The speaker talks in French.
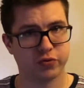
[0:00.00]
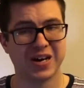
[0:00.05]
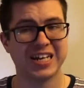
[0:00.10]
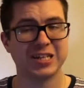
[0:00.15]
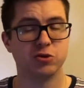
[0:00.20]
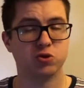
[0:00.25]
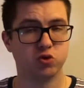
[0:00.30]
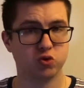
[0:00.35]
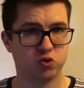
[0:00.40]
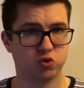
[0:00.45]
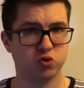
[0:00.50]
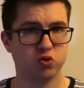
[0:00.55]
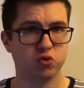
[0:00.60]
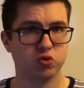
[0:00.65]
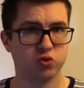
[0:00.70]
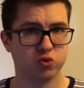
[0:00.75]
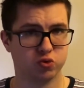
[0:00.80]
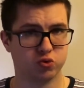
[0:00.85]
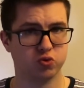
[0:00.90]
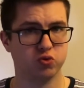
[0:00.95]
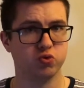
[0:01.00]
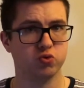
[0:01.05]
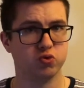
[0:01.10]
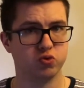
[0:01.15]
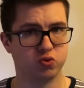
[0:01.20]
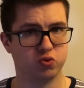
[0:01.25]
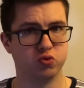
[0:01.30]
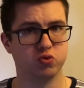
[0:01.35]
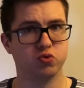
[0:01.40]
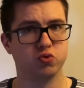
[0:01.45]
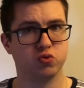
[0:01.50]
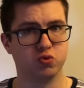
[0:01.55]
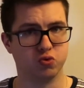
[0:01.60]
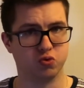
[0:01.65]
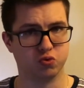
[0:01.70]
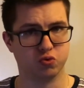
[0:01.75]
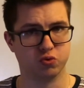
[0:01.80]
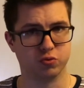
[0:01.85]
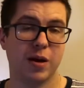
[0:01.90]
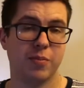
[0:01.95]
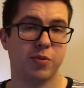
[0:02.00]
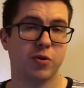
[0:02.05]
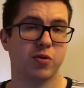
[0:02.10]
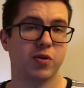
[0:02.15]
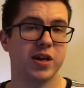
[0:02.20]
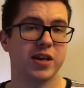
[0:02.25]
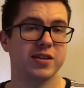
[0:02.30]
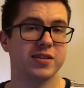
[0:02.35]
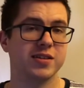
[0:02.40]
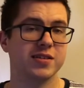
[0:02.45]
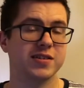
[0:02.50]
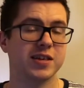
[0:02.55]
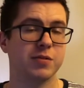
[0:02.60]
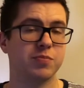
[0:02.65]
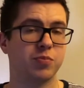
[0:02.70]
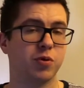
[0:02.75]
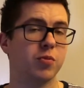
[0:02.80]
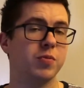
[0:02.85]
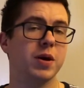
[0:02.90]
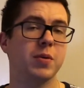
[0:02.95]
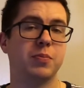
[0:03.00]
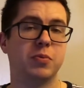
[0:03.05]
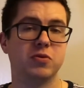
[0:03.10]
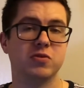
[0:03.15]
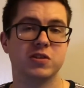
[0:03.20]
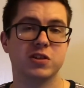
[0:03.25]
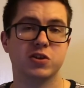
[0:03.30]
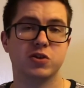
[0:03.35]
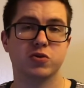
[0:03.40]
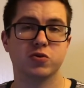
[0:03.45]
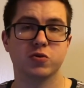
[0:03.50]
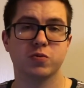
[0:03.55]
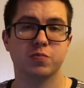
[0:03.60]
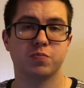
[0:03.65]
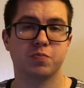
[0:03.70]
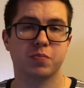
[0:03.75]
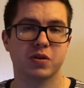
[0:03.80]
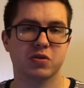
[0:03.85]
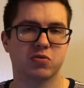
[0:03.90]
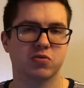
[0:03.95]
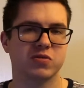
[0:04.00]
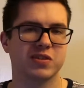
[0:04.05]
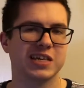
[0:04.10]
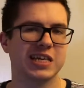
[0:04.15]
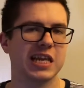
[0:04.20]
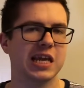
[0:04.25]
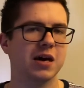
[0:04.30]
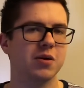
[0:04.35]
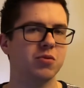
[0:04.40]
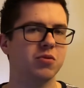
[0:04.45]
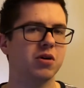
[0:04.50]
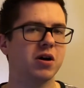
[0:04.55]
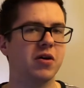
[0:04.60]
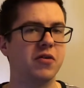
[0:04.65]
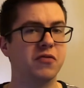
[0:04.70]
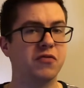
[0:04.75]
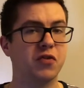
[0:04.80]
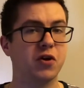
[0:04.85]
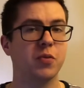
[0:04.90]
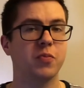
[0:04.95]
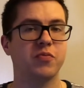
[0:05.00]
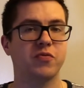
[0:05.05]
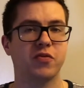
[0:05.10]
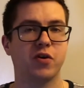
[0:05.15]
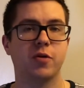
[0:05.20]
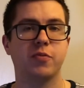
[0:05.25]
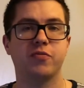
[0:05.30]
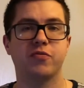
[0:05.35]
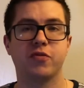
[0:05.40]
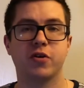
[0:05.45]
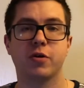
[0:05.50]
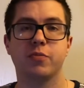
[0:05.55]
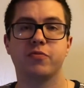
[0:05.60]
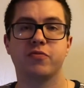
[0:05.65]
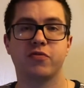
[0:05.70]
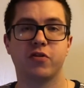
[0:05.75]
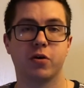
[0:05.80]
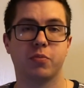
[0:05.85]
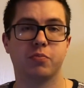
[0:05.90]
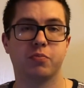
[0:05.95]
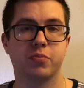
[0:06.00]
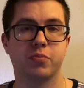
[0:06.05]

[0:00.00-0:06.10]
Pas du tout, du tout, du tout, du tout. Voilà pourquoi il était à cette première position, parce que c'est clairement un flop, flop, flop, flop.